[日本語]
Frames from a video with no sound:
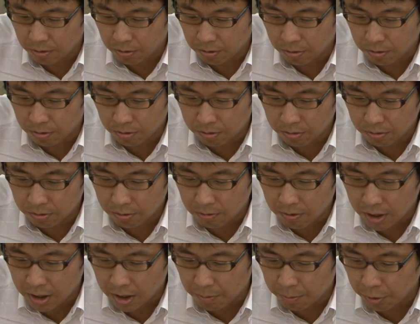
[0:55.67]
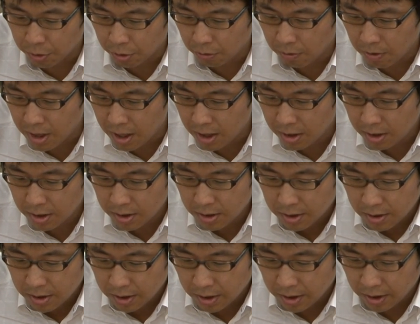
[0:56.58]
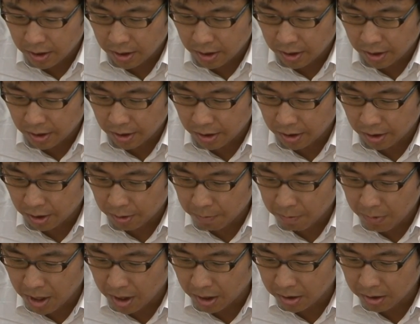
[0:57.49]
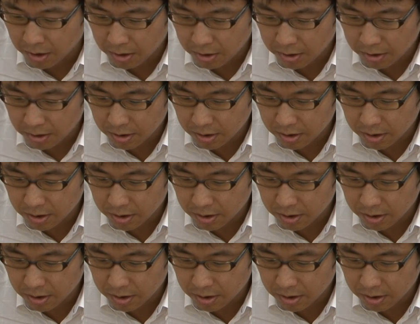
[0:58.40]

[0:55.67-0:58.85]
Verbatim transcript: この若者は、えー、まあ